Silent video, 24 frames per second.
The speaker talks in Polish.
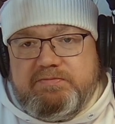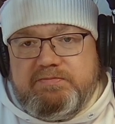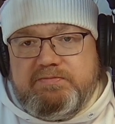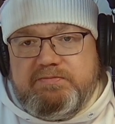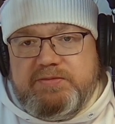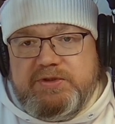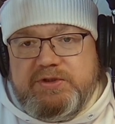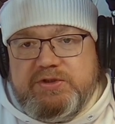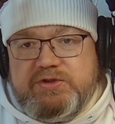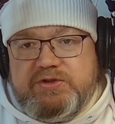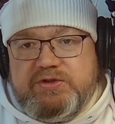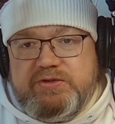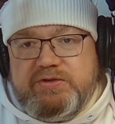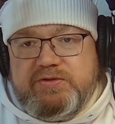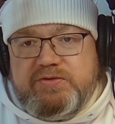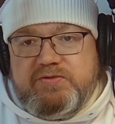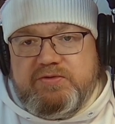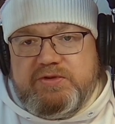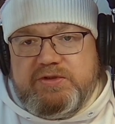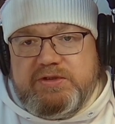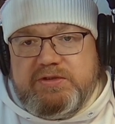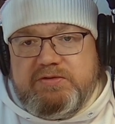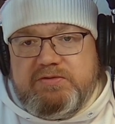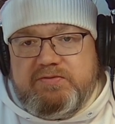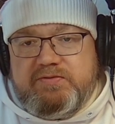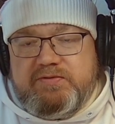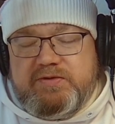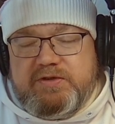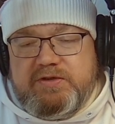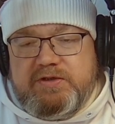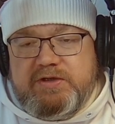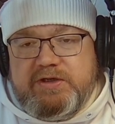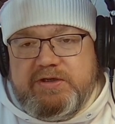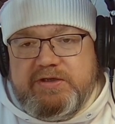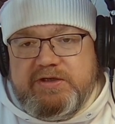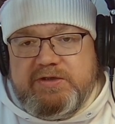Bierzcie udział w
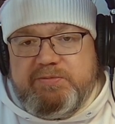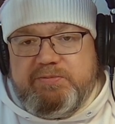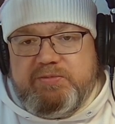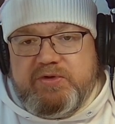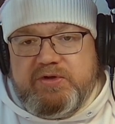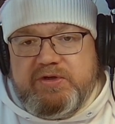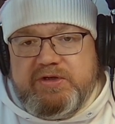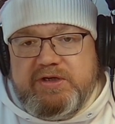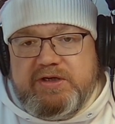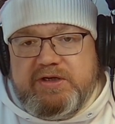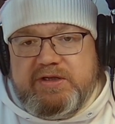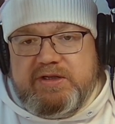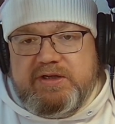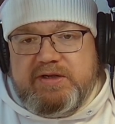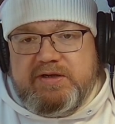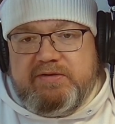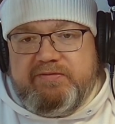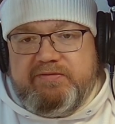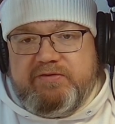kolejnych projektach,